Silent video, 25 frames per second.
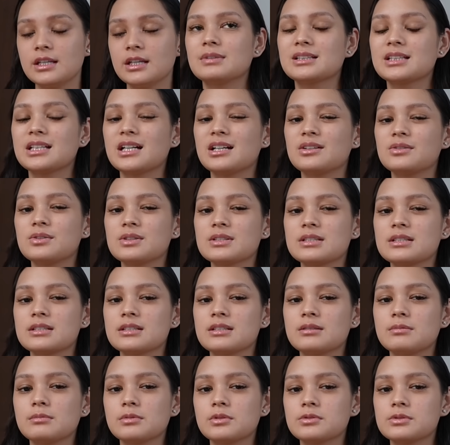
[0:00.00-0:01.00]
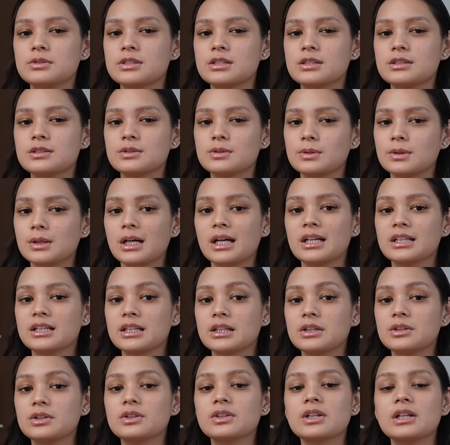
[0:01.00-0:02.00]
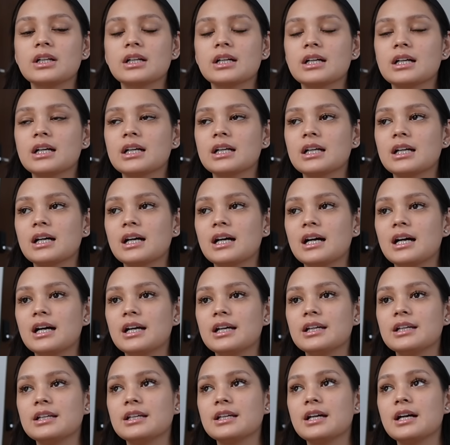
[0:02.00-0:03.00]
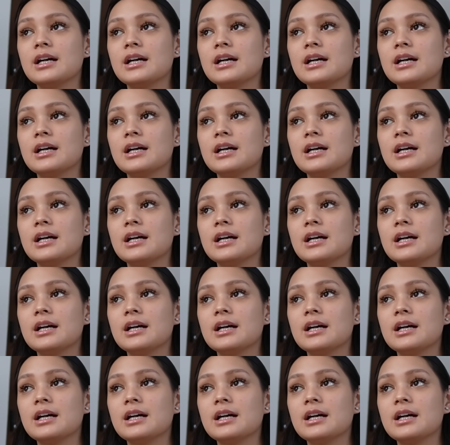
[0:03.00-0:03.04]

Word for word: ko kasi si Mochi, so kahit ano talaga kinakain